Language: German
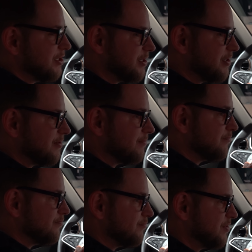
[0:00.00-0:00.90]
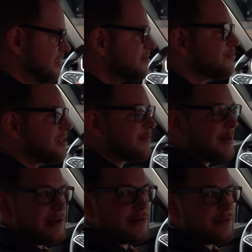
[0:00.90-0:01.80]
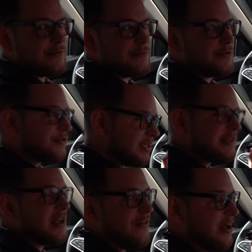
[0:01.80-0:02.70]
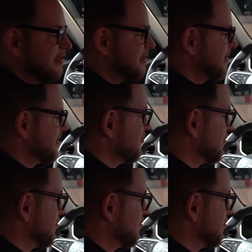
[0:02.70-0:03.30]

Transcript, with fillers: die ich in diesem Segment nicht erwartet hätte.